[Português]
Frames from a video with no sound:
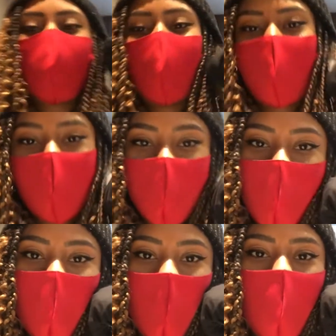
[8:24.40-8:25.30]
pra gente
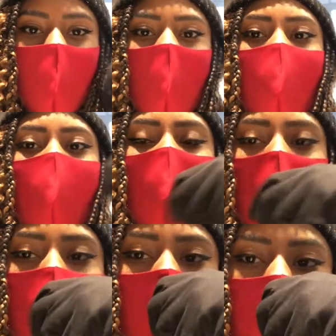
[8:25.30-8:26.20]
comer. As meninas foram
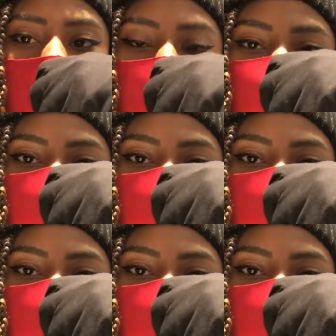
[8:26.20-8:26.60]
lá pedir.